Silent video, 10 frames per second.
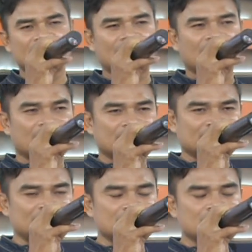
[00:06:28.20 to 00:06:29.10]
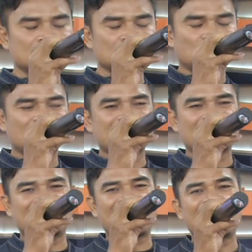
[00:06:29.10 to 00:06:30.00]
อย่างเตือ
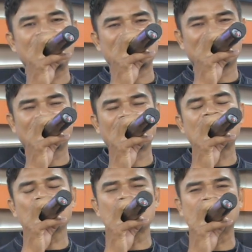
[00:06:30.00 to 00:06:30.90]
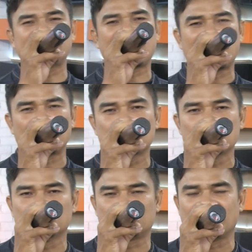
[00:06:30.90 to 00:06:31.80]
นไอ้เลยว่าเจ้า
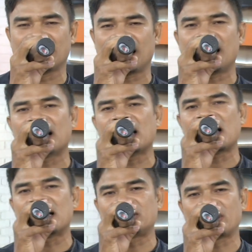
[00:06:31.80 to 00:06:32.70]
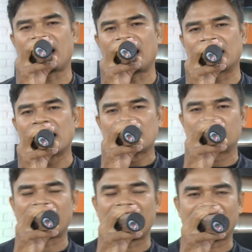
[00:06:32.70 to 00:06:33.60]
สิลาจาก
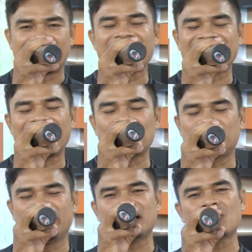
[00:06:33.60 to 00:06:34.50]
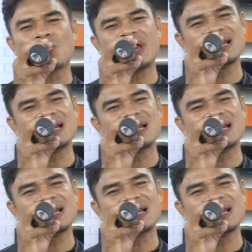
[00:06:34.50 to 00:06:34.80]
จากหักเขาทิ้งไว้